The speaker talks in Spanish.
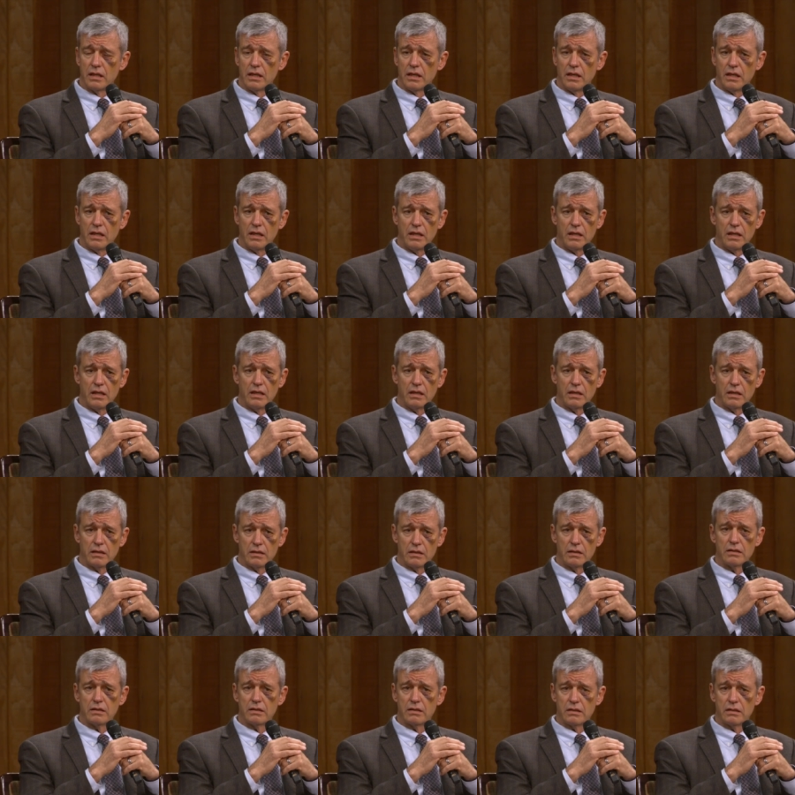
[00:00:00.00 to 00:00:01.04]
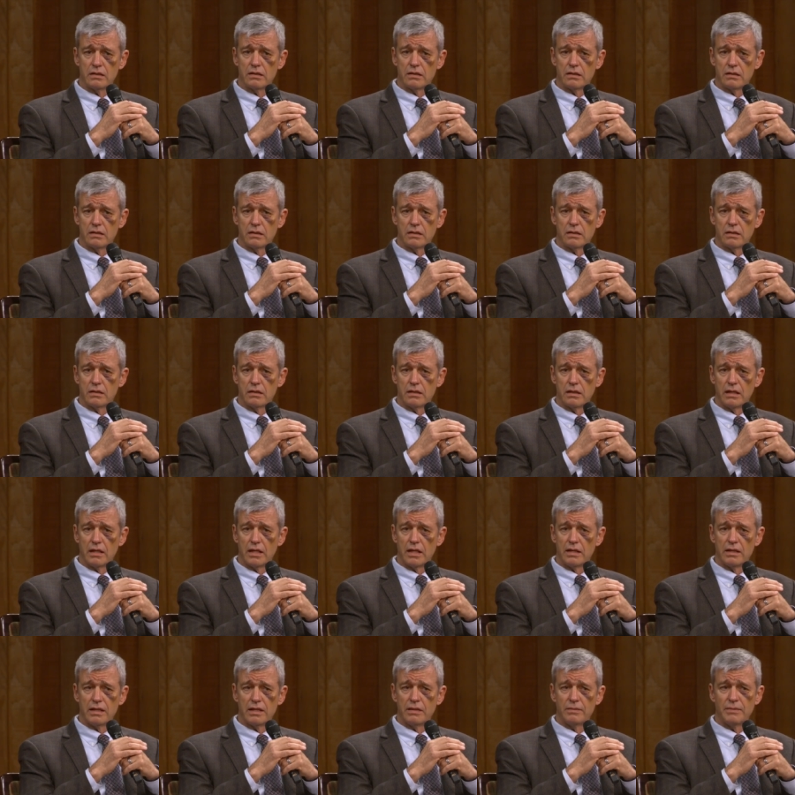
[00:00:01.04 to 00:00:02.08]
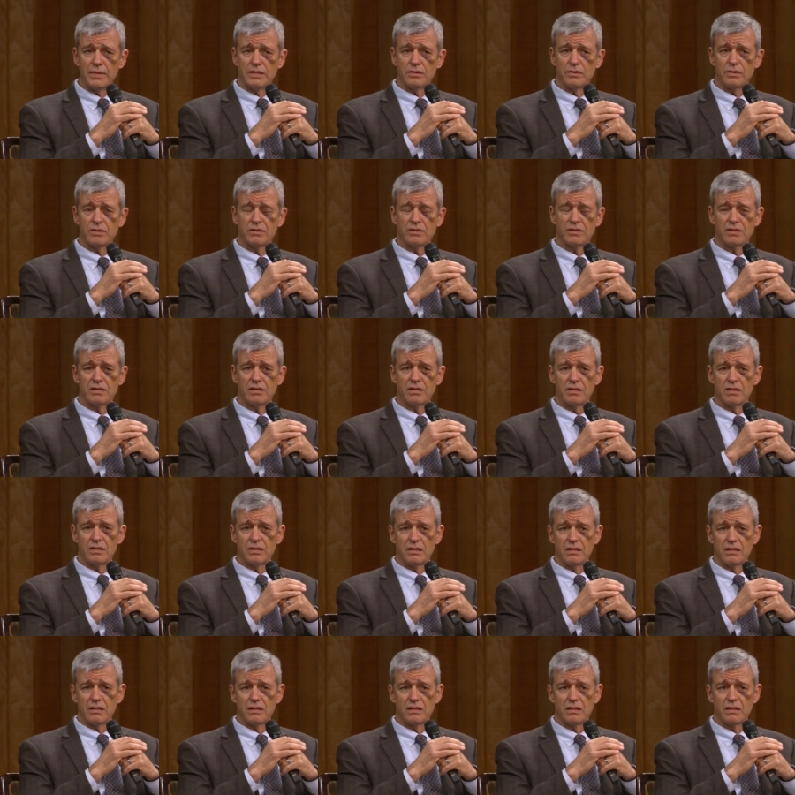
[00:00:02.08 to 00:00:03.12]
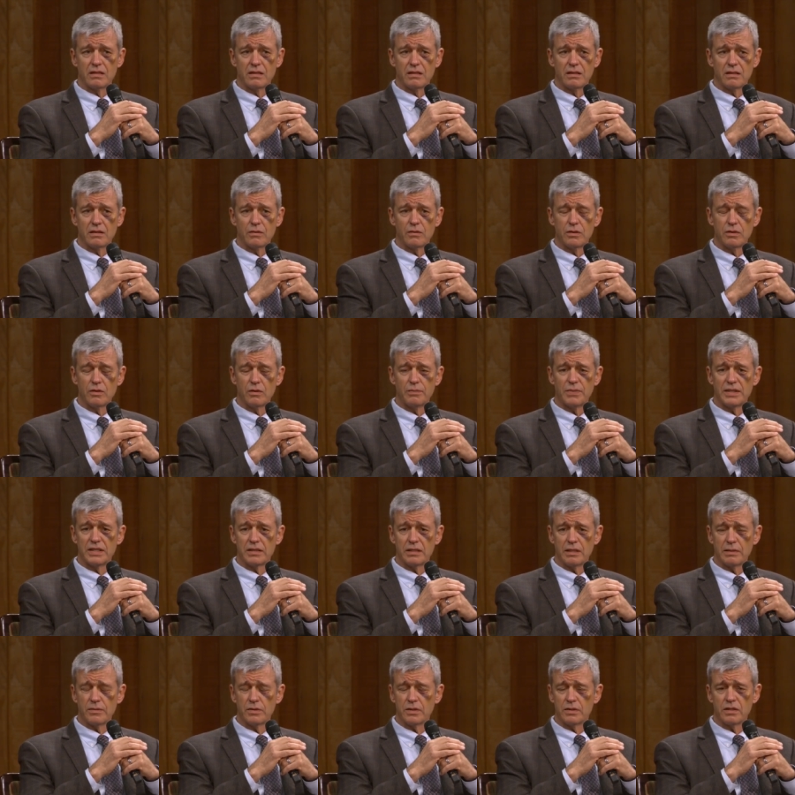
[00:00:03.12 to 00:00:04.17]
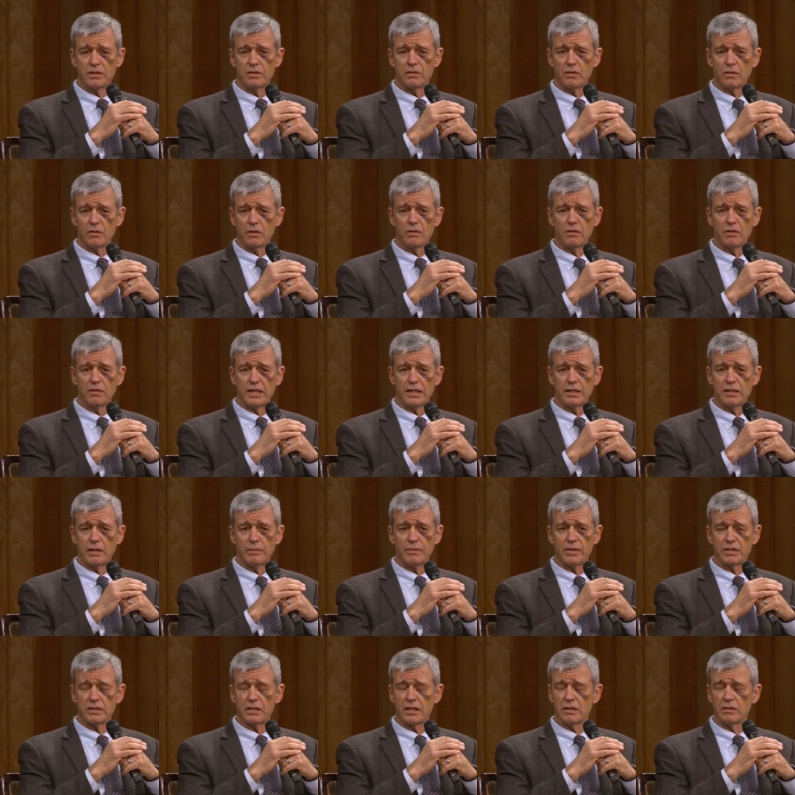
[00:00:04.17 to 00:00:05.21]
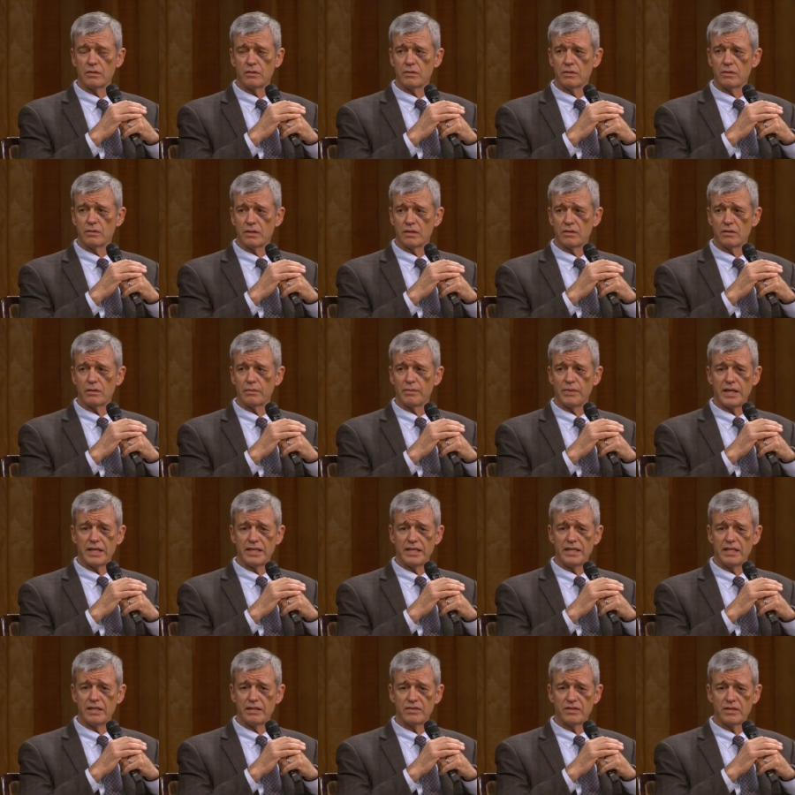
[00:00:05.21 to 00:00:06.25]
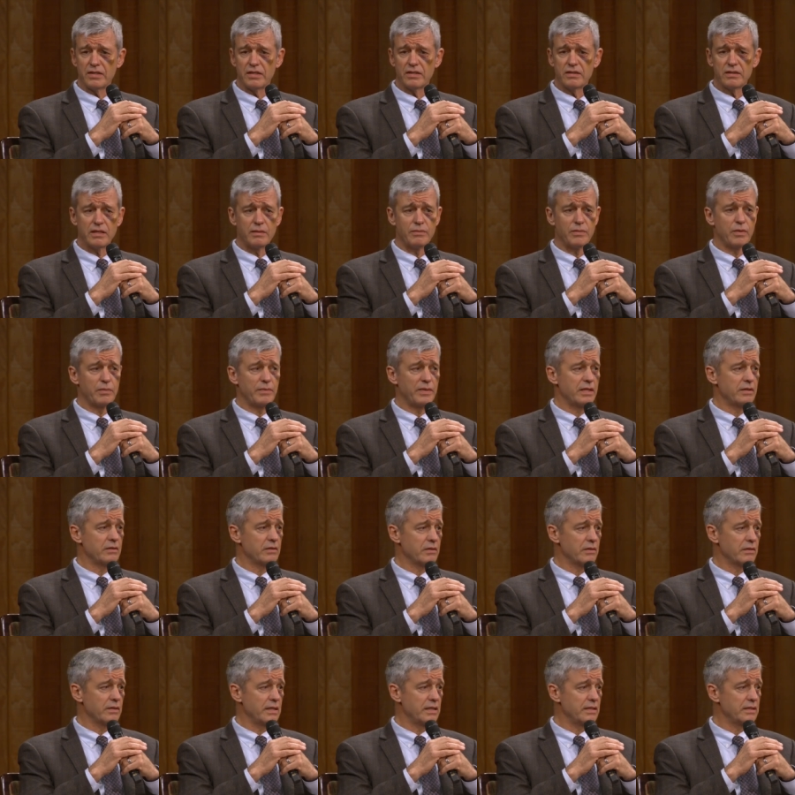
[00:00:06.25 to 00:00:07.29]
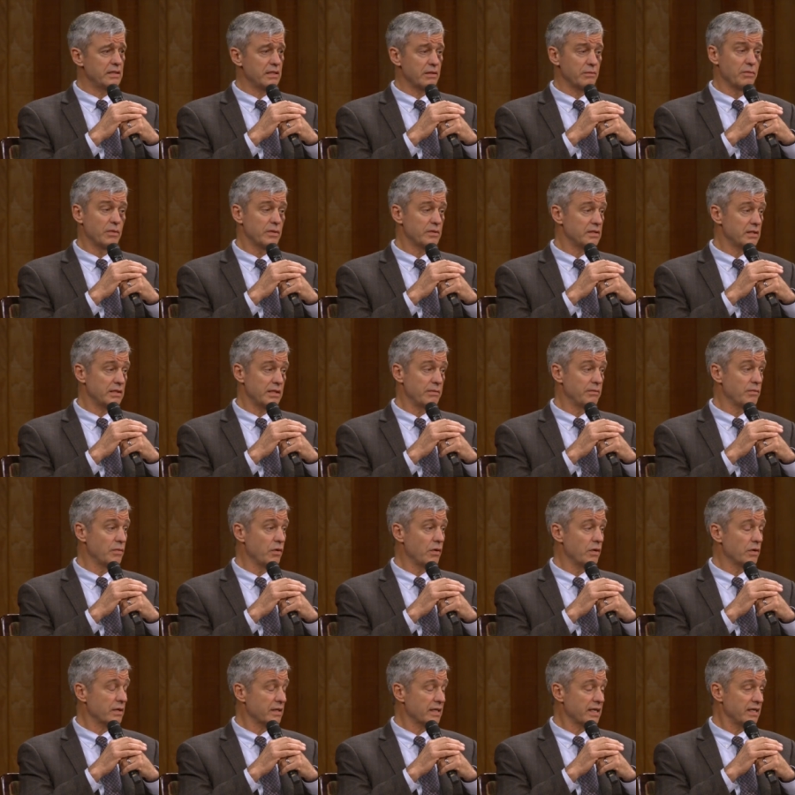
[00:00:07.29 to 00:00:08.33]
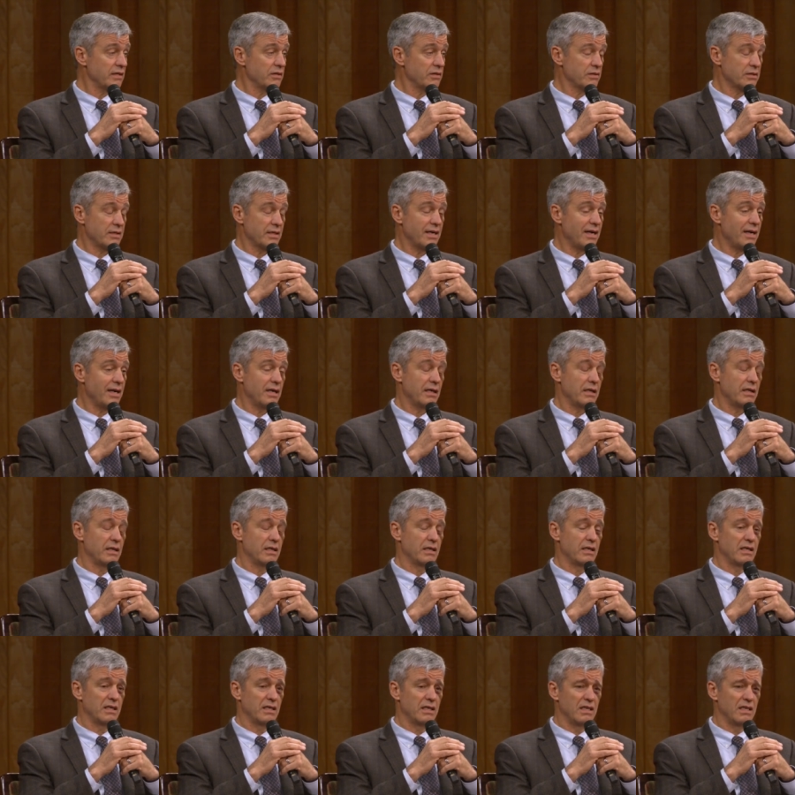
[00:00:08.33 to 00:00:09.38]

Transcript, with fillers: Y hermanos, cuando pensamos en todo lo que está pasando en nuestro país en este momento, el temor que nos da,